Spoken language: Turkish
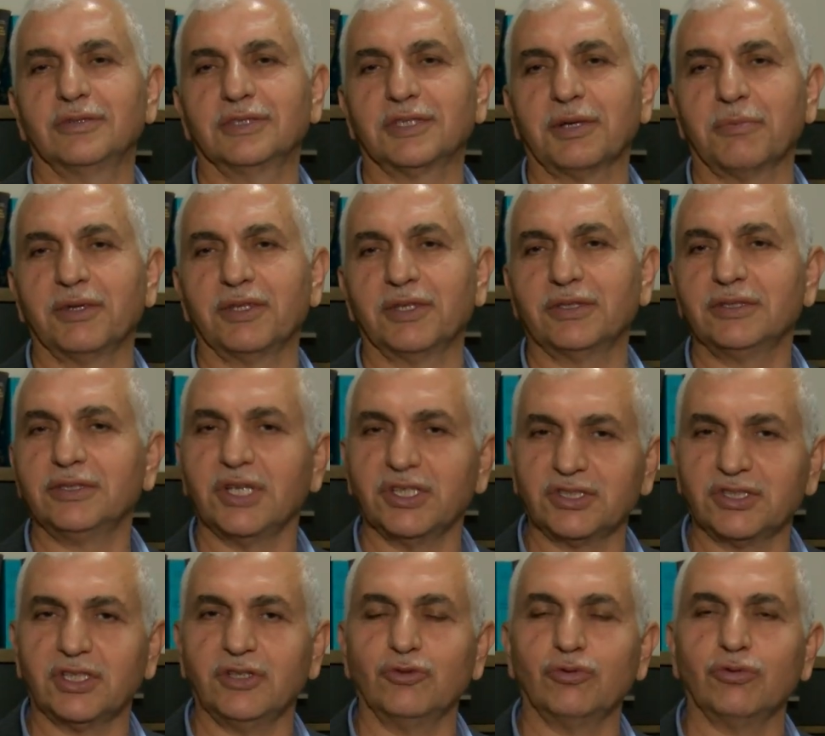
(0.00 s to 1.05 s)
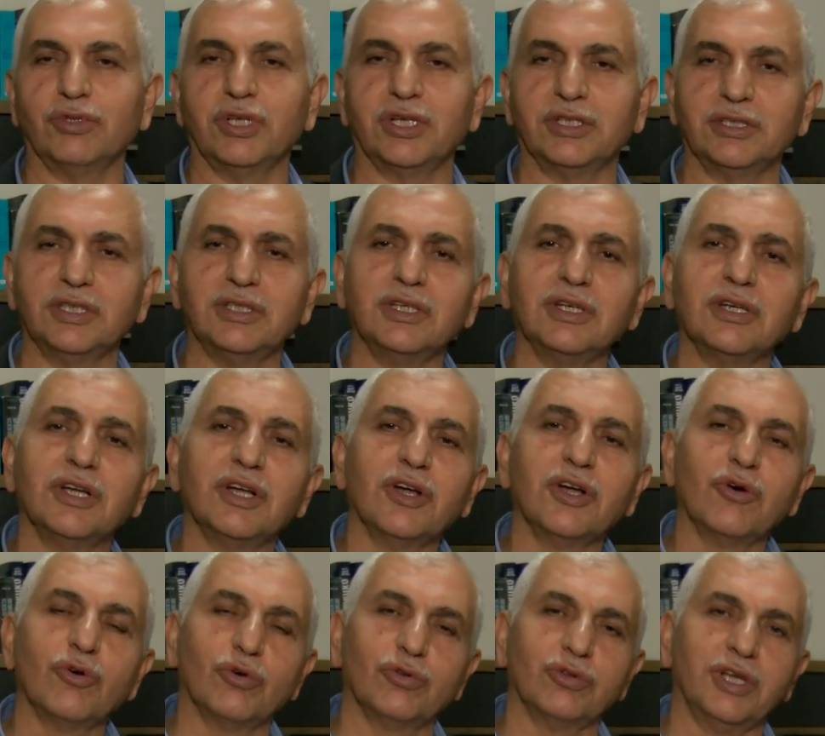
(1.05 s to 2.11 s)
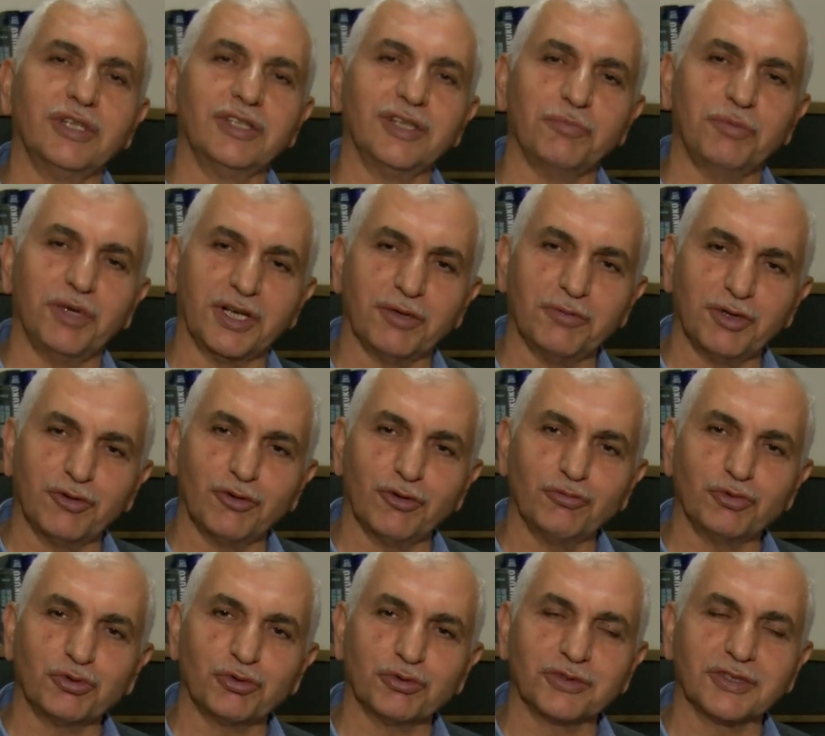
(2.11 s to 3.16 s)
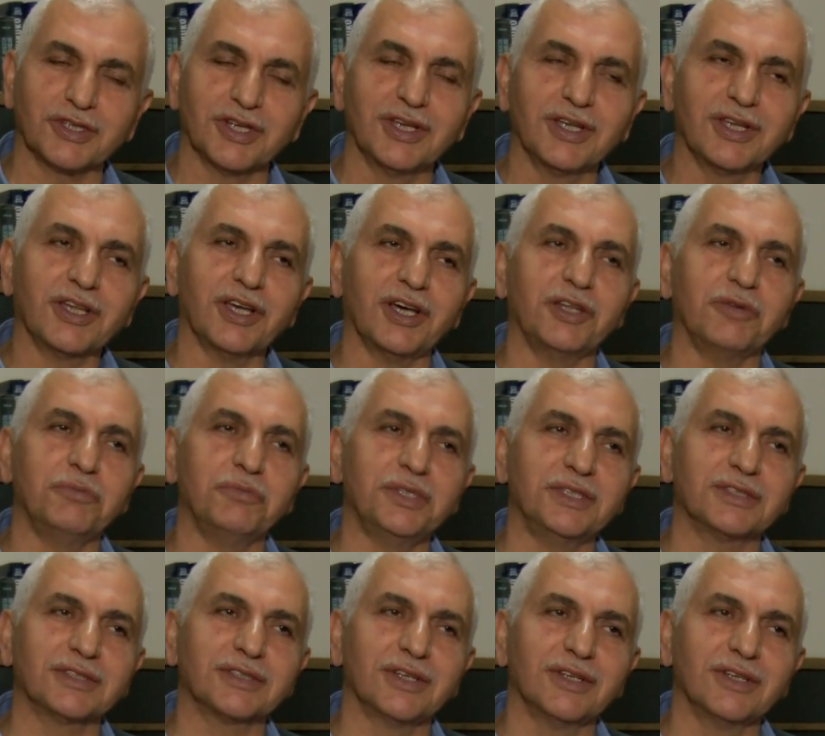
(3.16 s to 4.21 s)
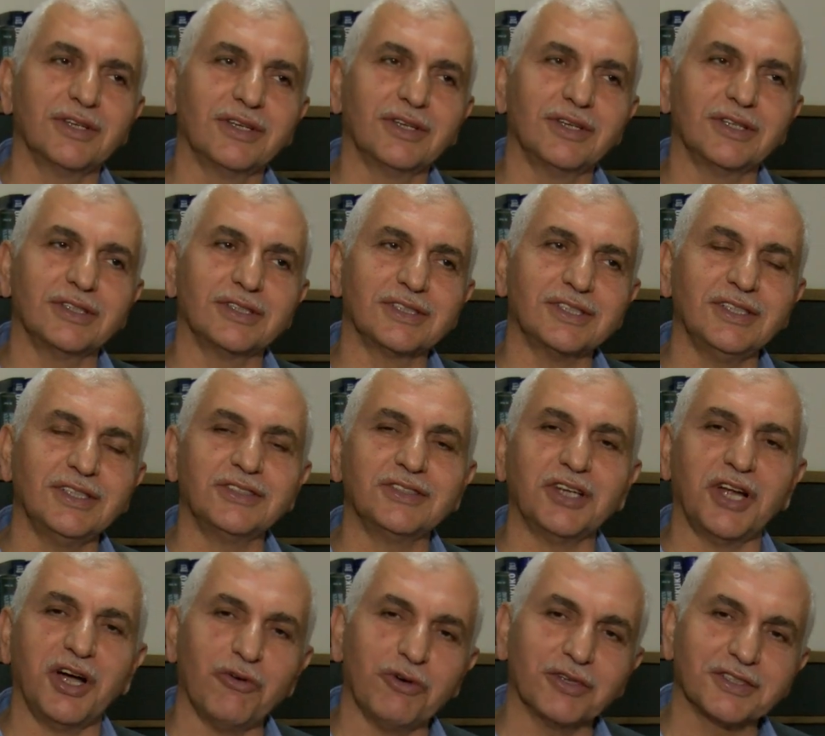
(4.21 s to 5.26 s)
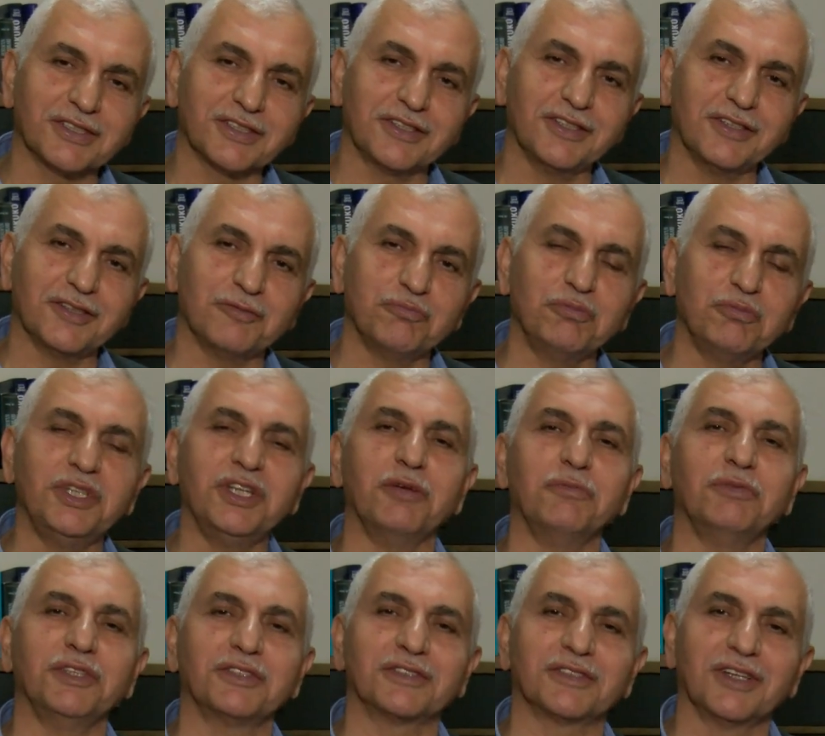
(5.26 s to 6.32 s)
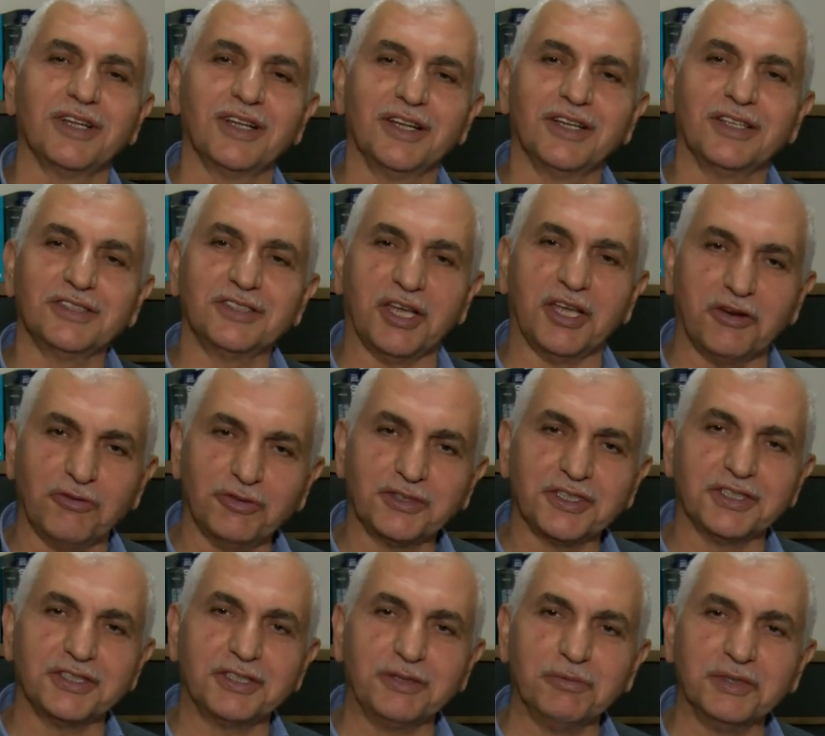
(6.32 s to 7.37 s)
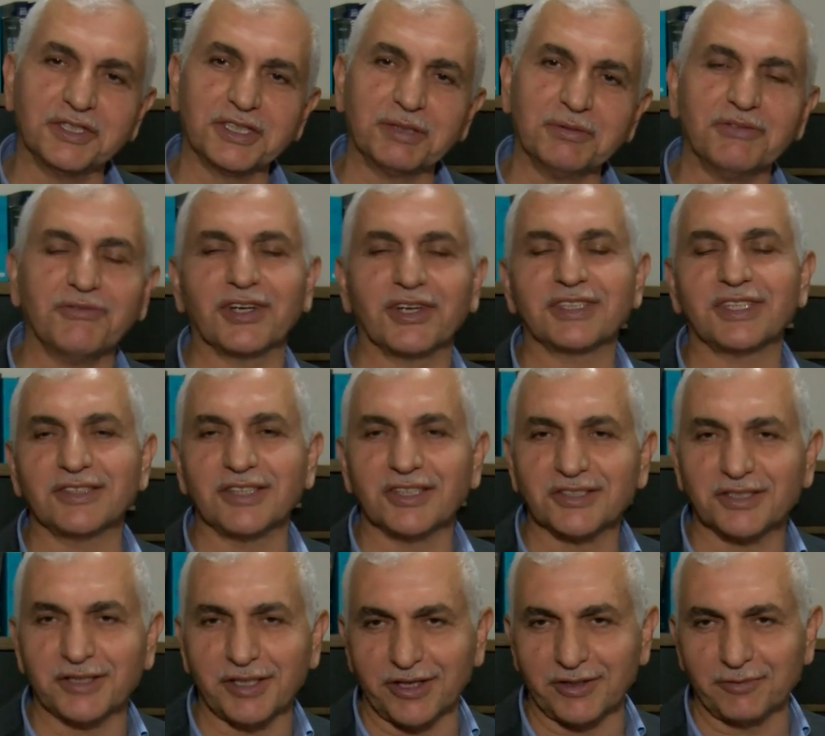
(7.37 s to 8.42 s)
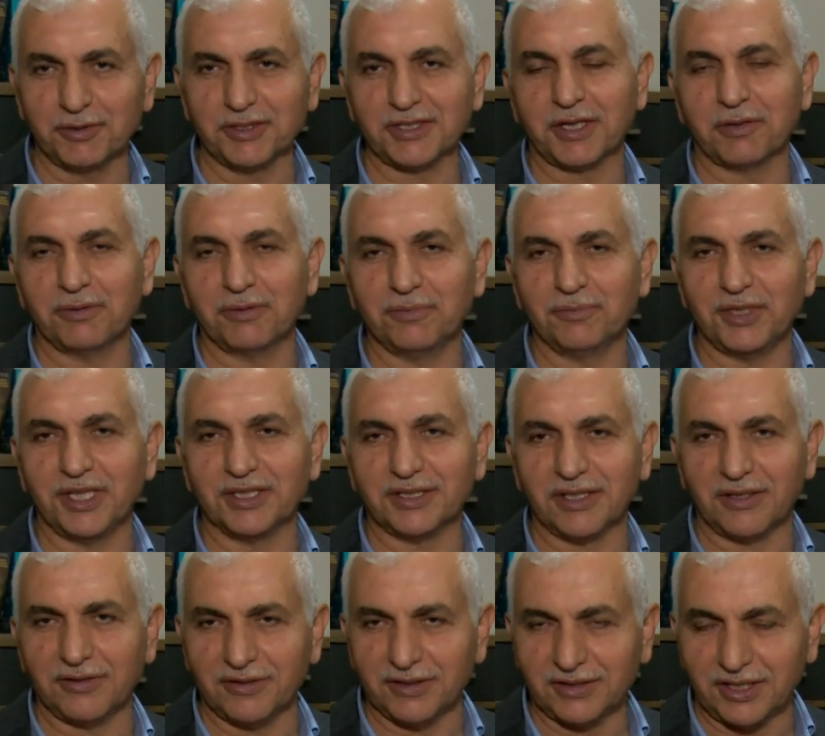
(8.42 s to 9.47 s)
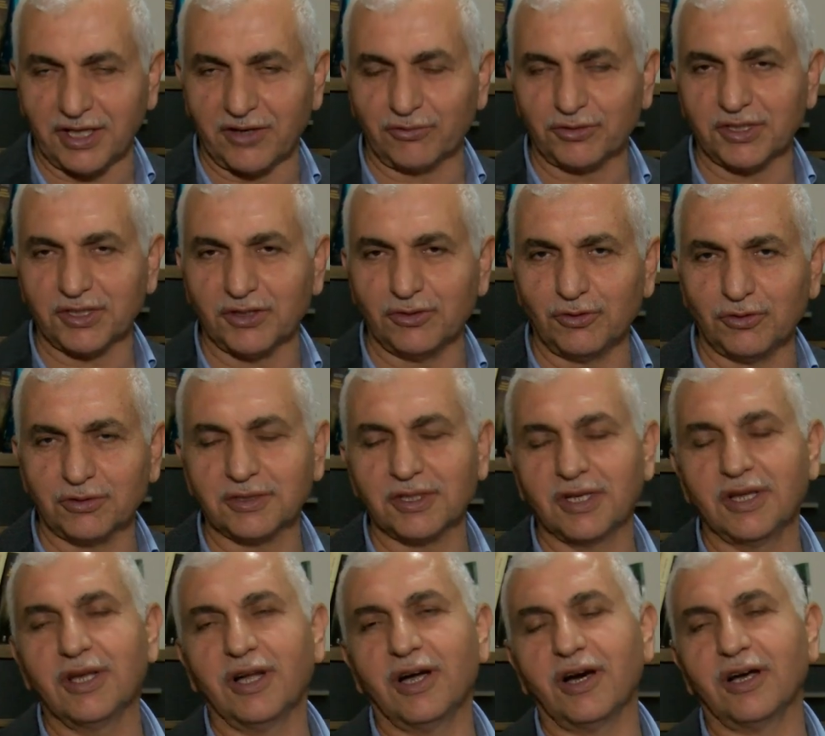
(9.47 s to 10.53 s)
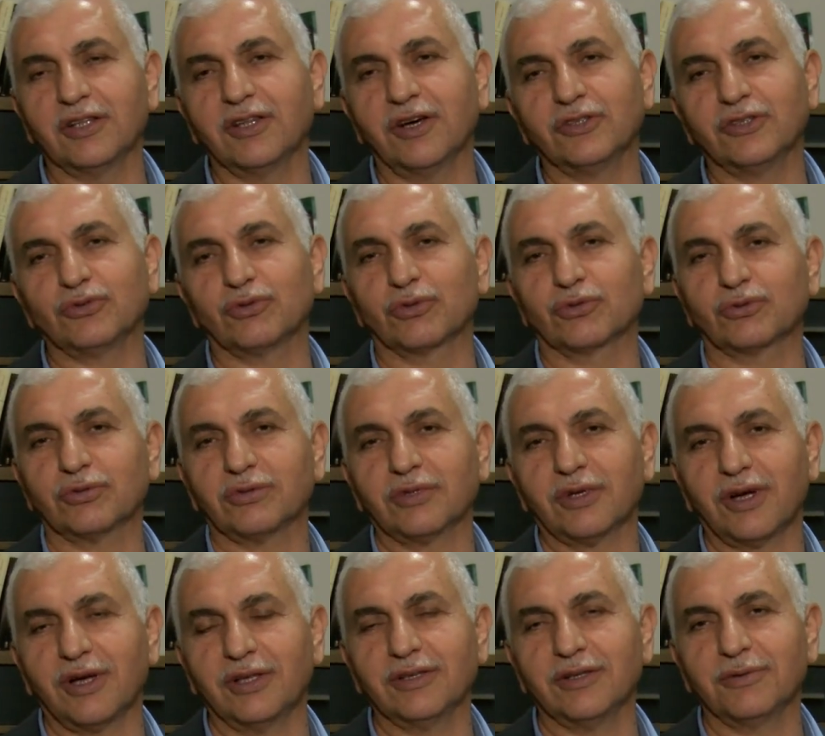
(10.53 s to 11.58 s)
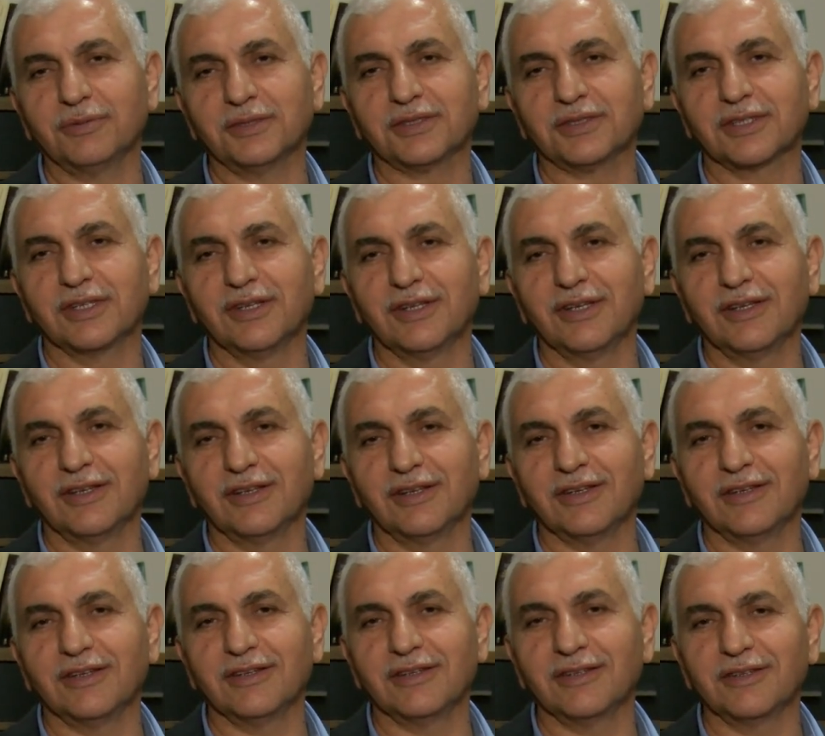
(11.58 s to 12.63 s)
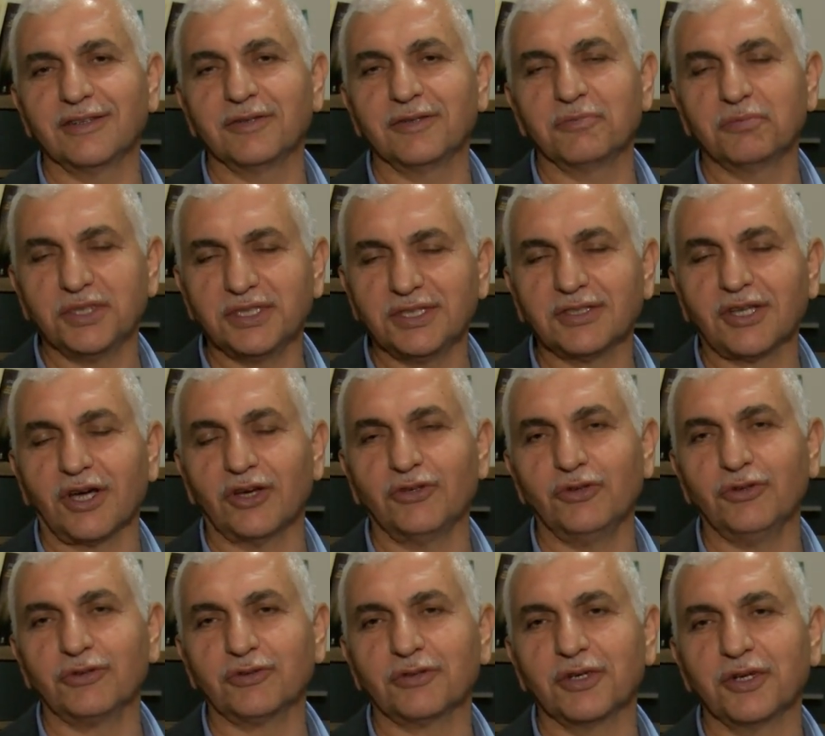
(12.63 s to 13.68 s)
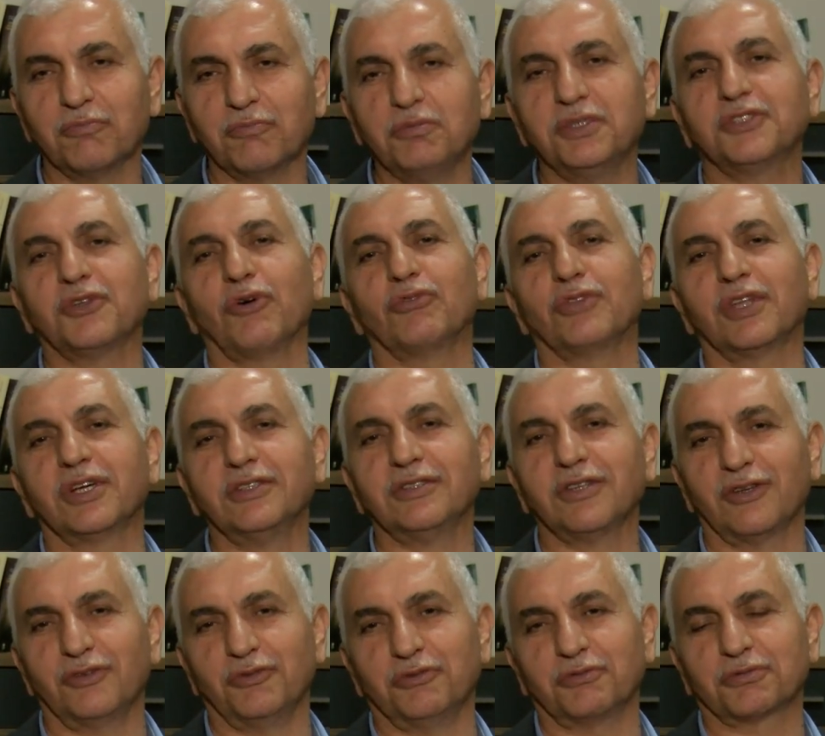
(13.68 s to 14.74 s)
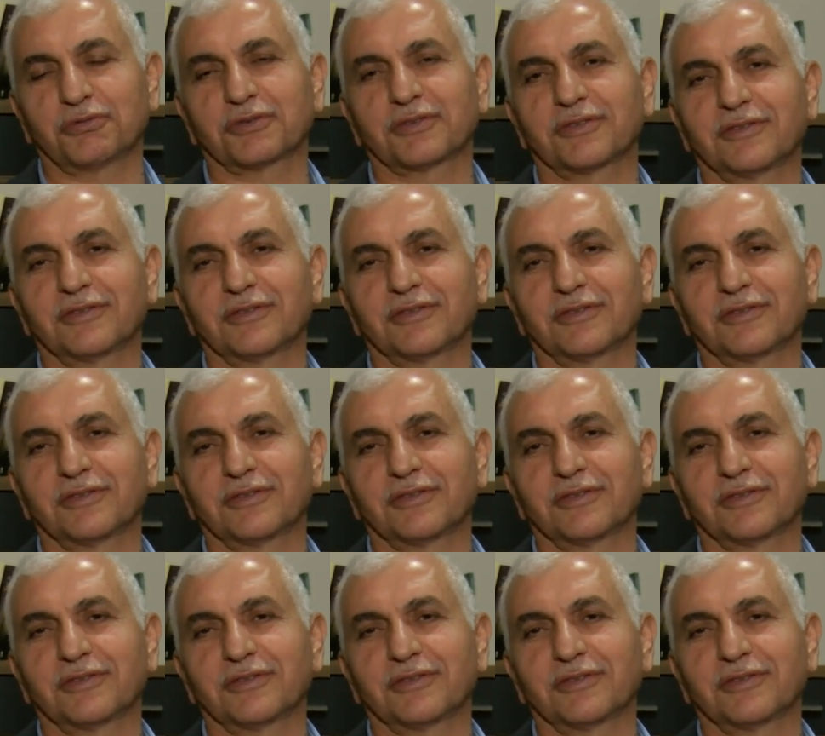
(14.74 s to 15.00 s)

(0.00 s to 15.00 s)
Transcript: e, zamanları neşeli günlerinde de onlarla beraber olmuşuz. Yani biz e, Siirt'in havasını birebir teneffüs ettiğimiz gibi vatandaşlarımızla bile ten, teneffüs ediyoruz. Allah'a çok halkımız e, bizi tanıyor, biz de onları tanıyoruz.